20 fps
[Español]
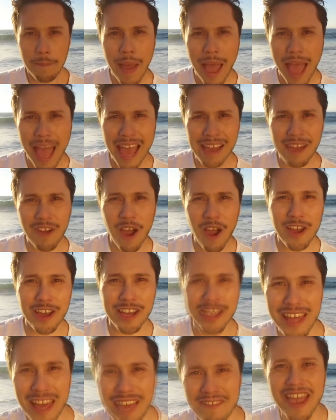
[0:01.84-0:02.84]
Me
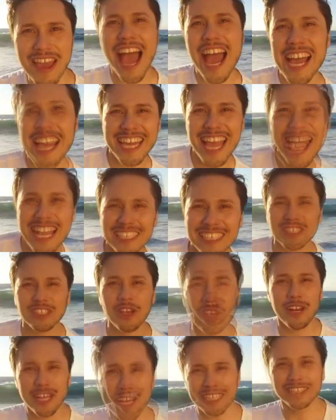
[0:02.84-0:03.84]
voy de viaje
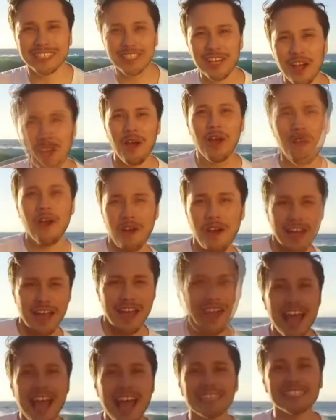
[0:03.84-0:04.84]
solito,
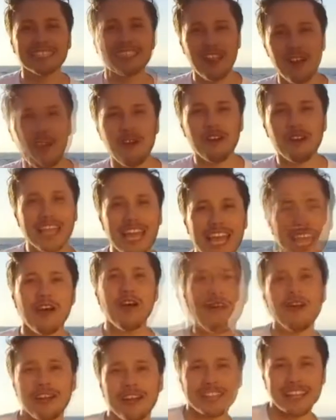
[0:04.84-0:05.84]
es lo
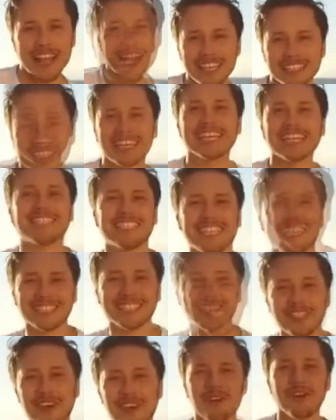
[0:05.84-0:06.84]
que hoy
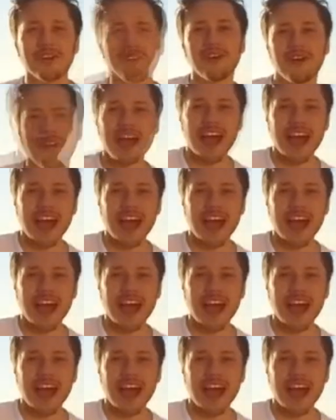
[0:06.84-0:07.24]
necesito.